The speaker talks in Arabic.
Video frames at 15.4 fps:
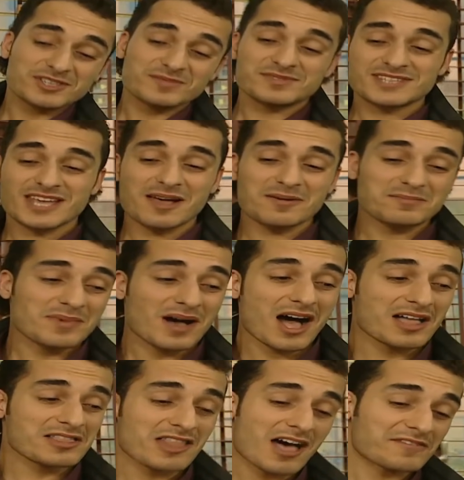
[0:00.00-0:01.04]
انت الذبلي
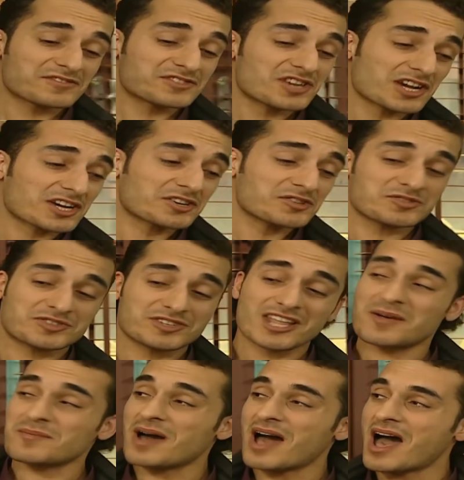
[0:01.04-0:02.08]
حكي بس اني
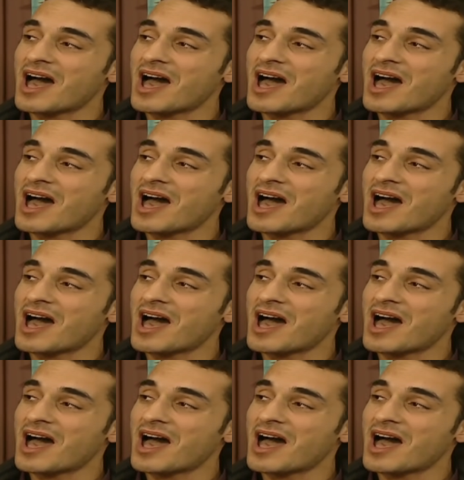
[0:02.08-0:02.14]
اذكى